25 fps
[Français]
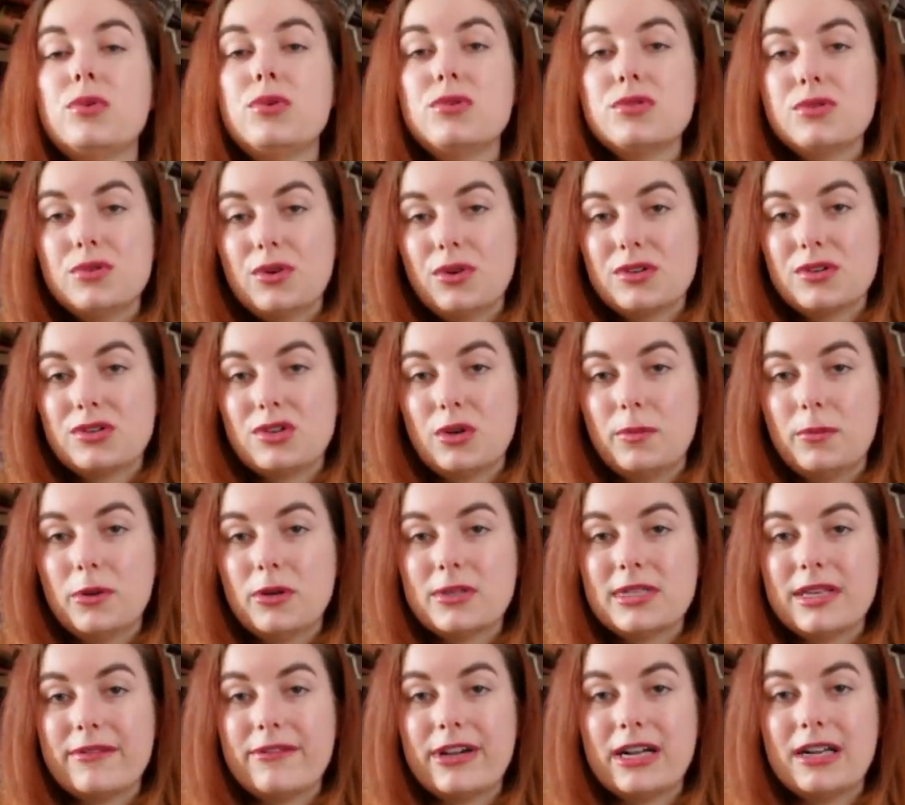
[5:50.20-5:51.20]
plus de
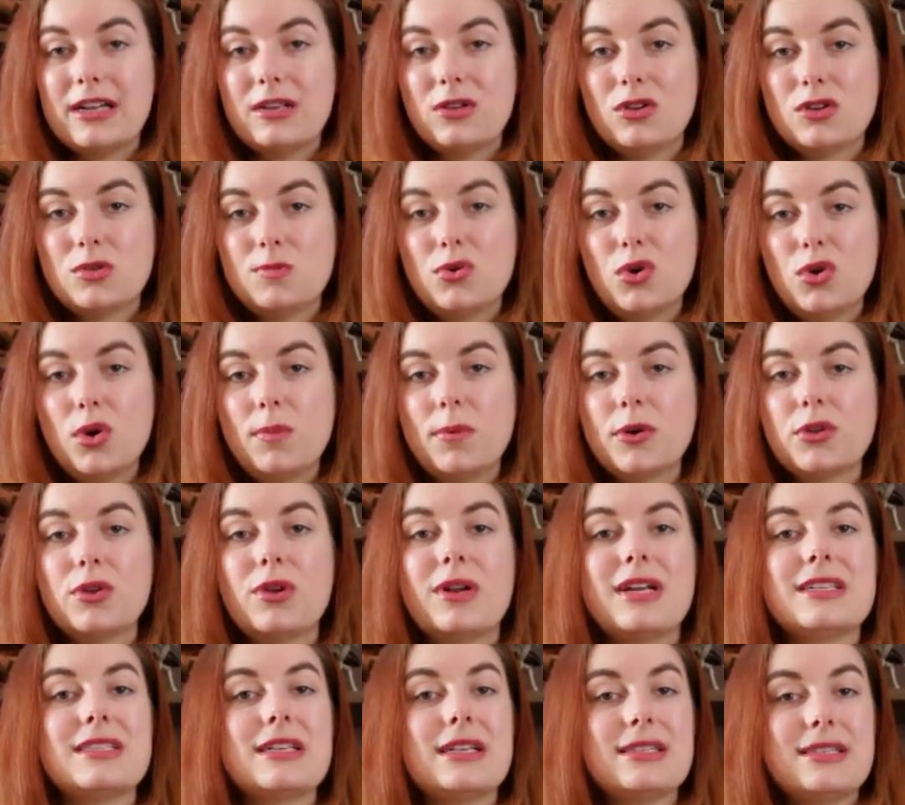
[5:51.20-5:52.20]
ressemblances avec les noces pourpres
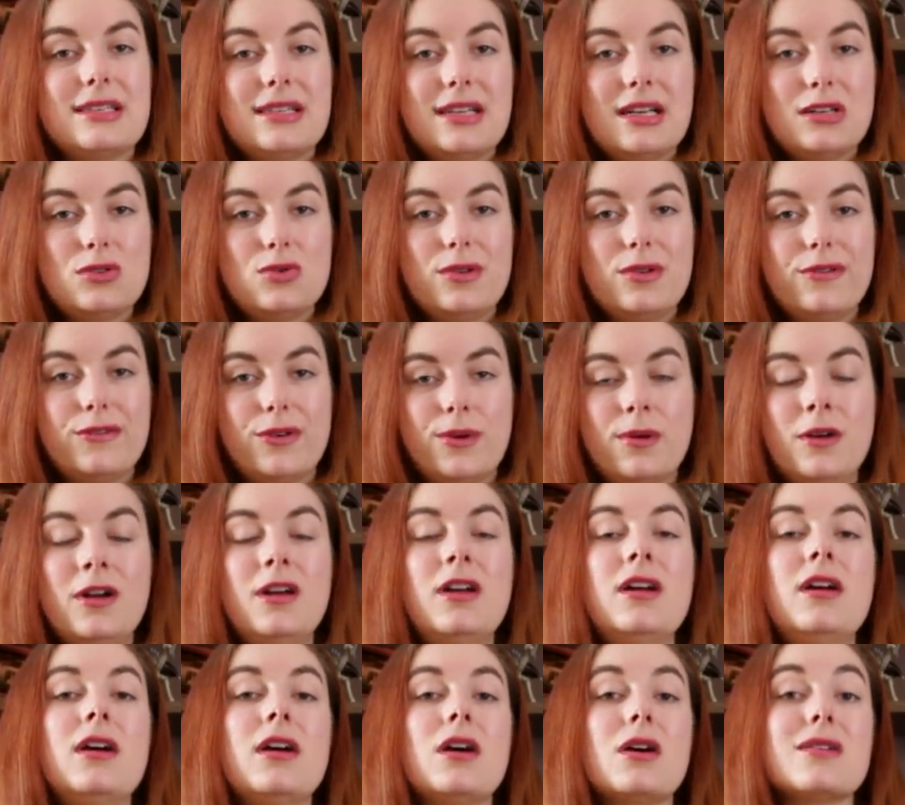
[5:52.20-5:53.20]
dans l'assassinat suivant.
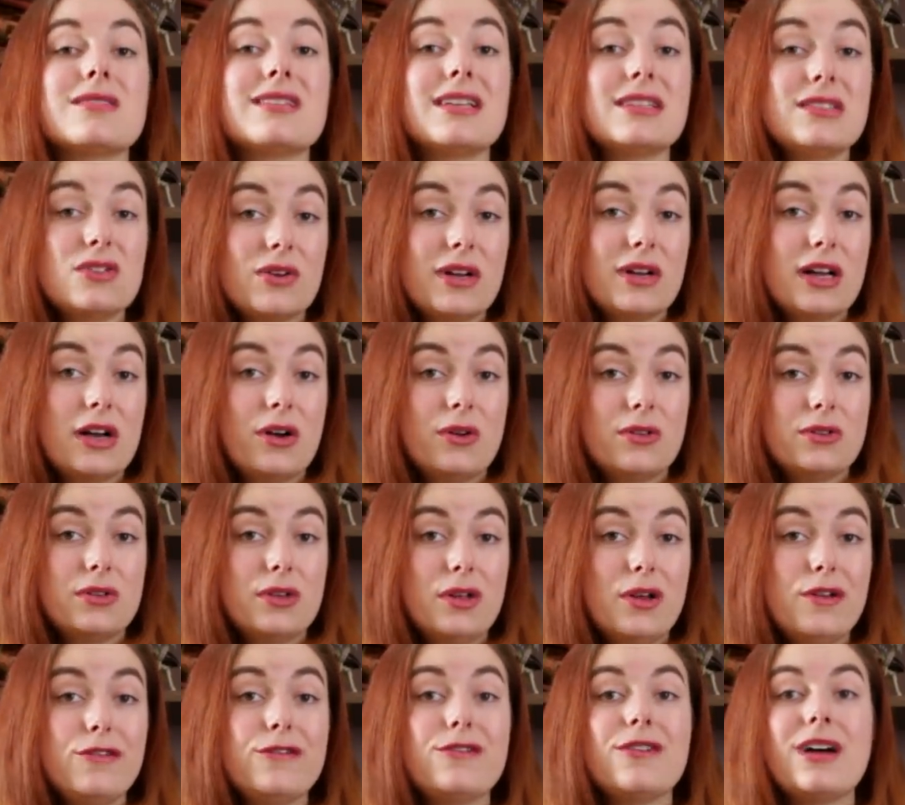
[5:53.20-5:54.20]
En
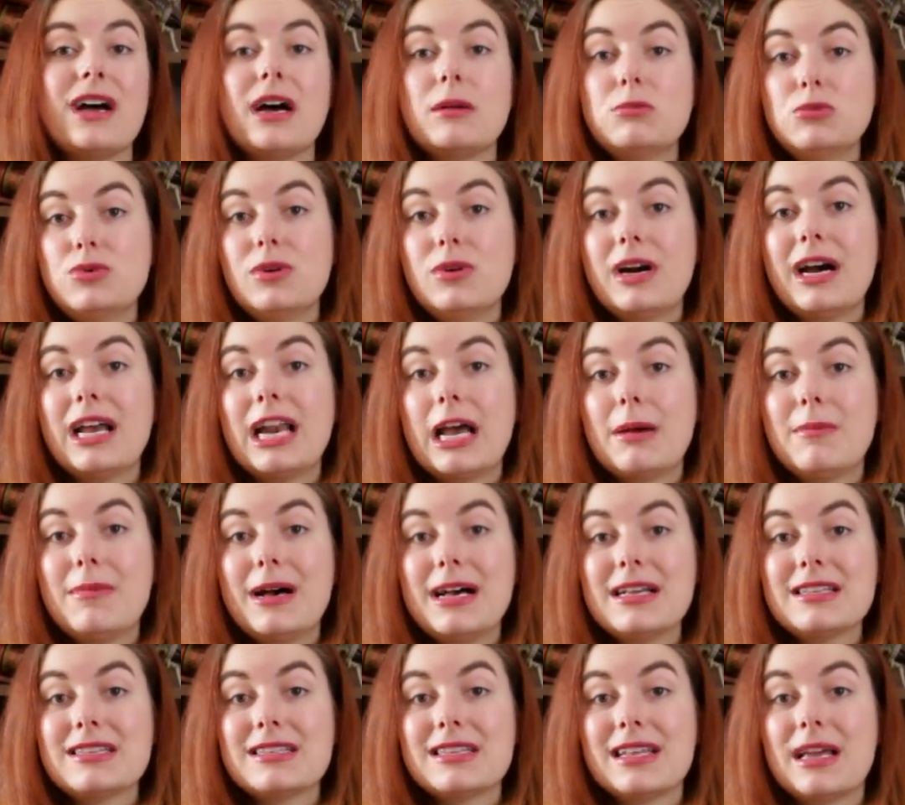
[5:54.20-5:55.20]
749, Abu
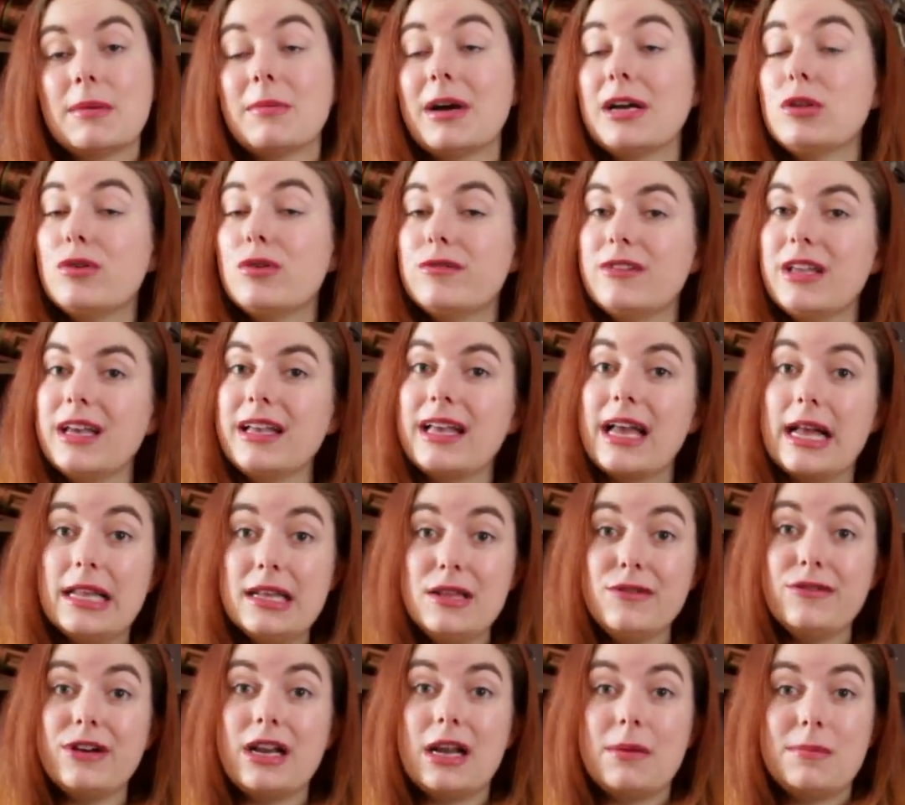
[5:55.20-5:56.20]
al-Abbas aimerait devenir
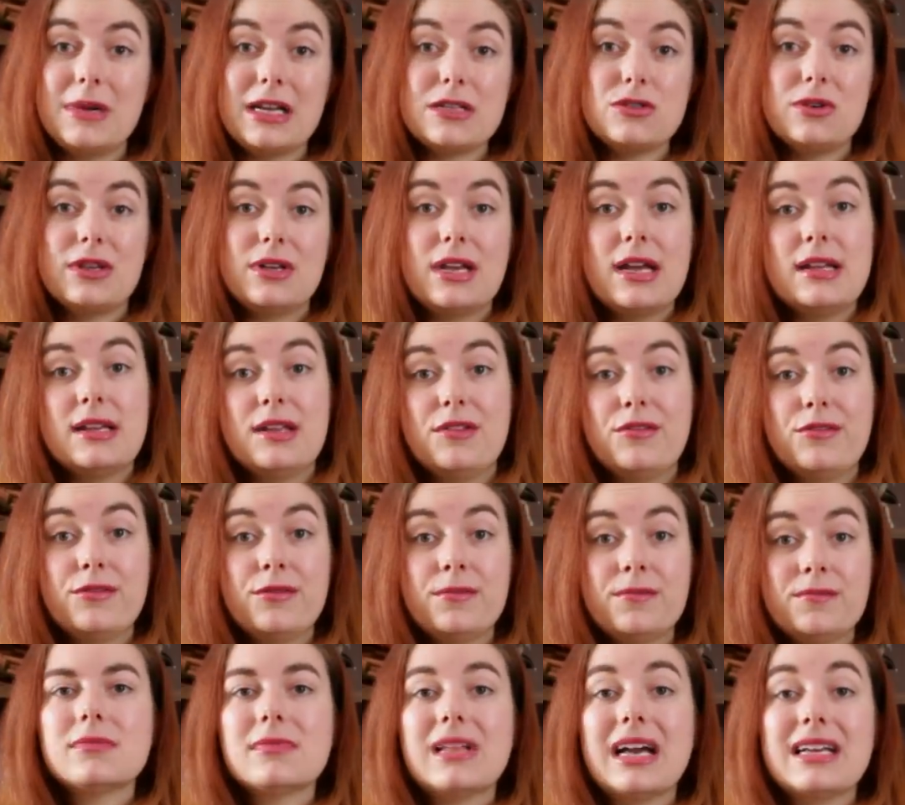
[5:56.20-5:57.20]
calife à la place du
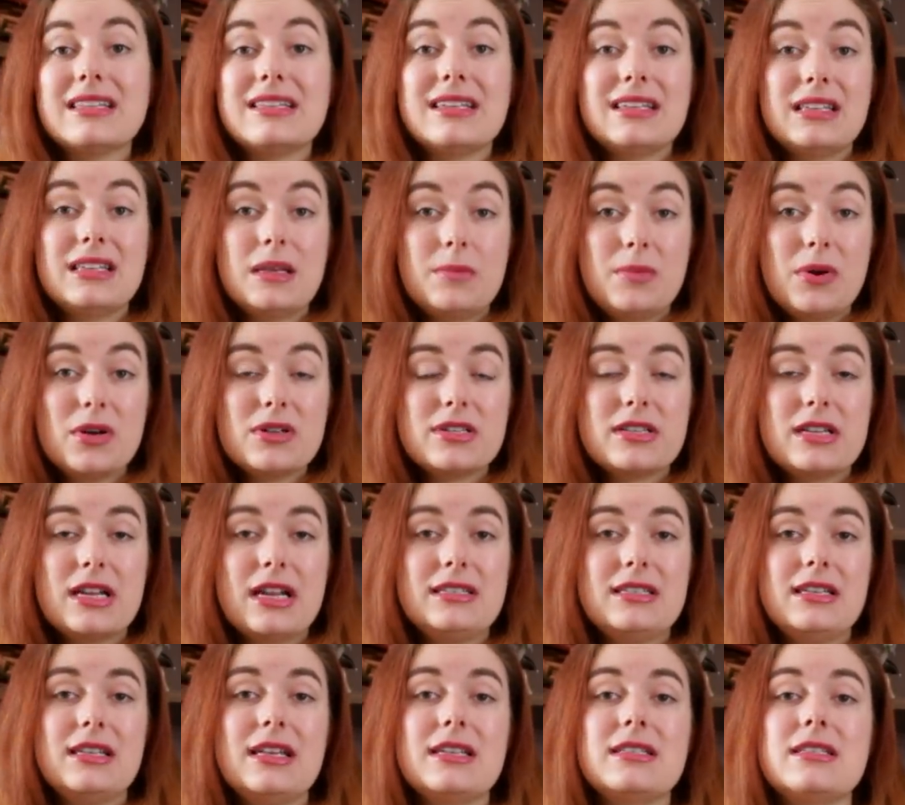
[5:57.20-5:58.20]
calife. À cette époque, c'est
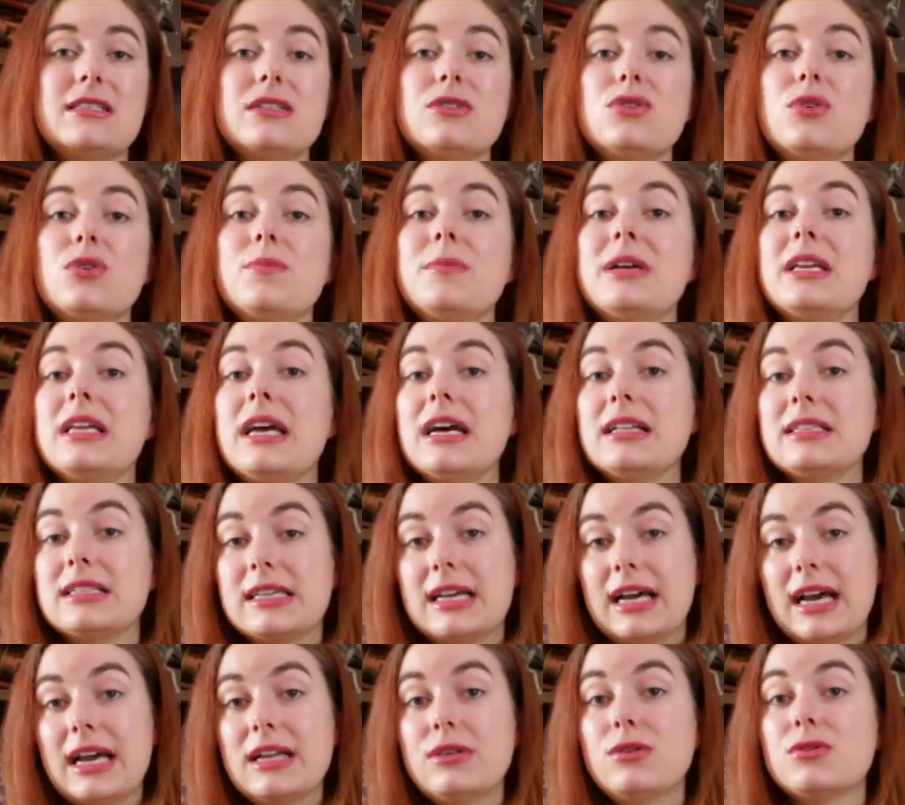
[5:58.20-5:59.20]
la dynastie omeyyade
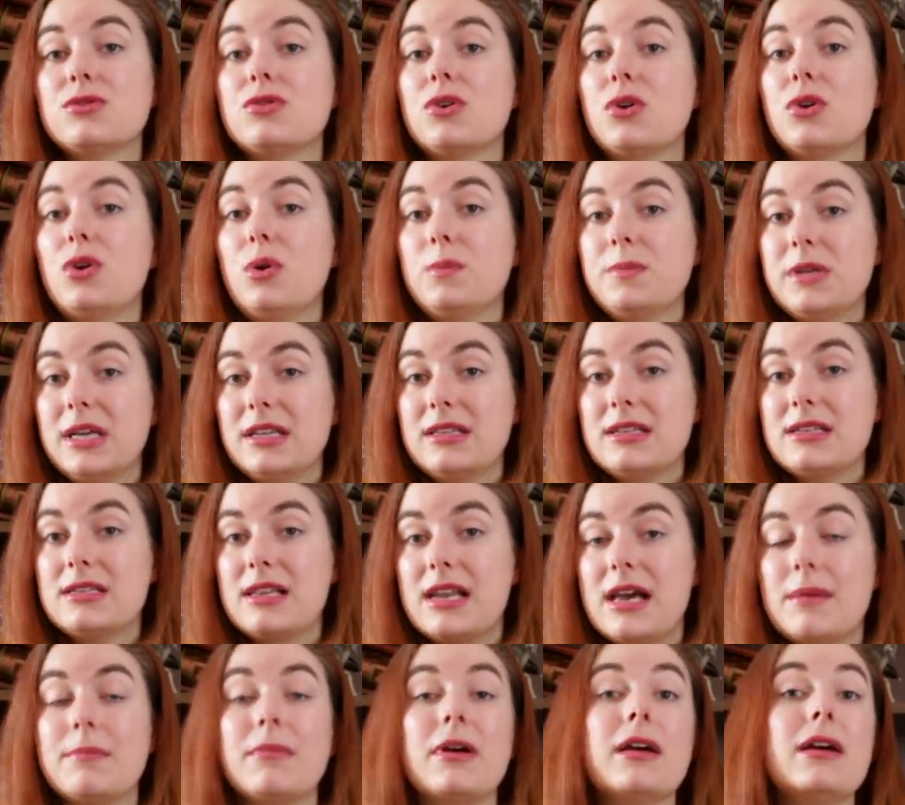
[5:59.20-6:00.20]
qui règne sur l'empire
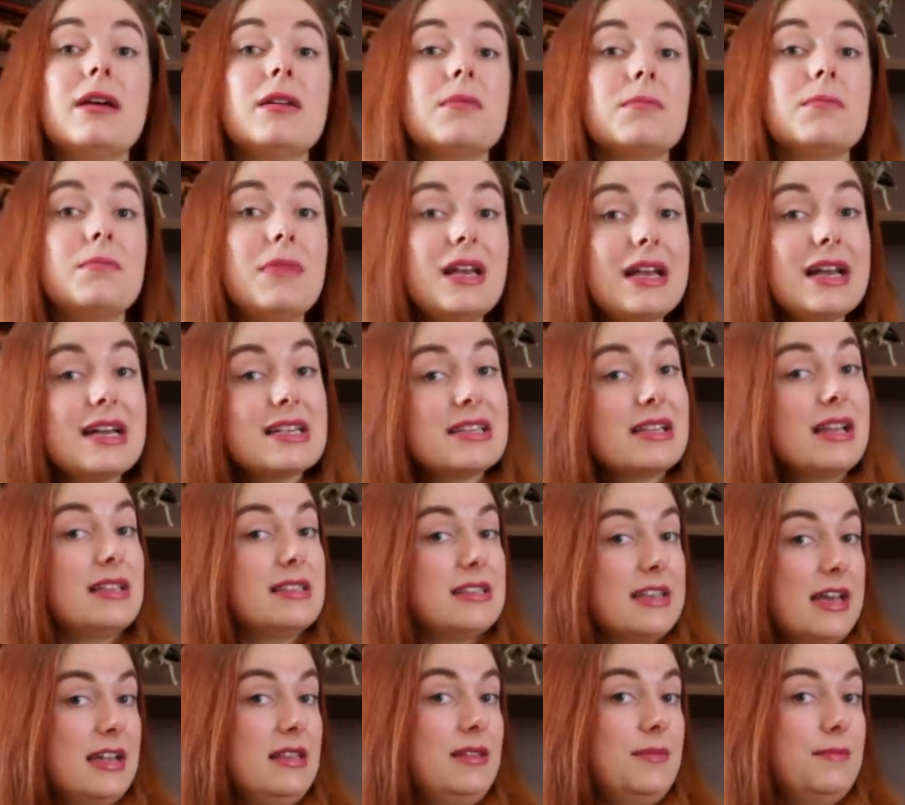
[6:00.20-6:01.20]
d'islam, mais qu'à
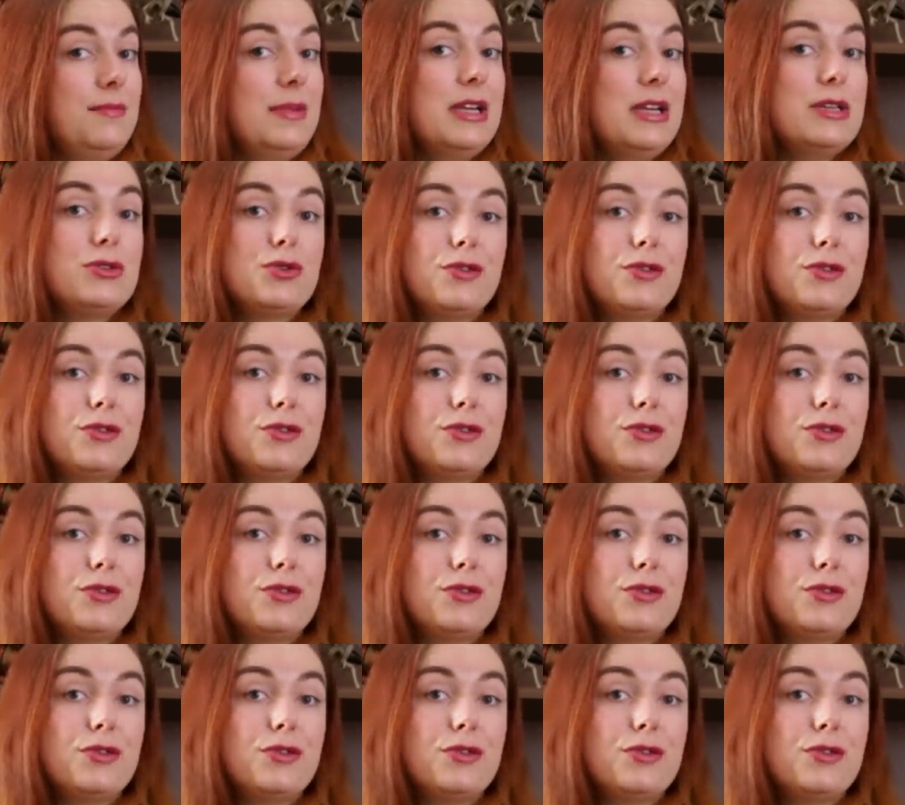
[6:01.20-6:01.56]
il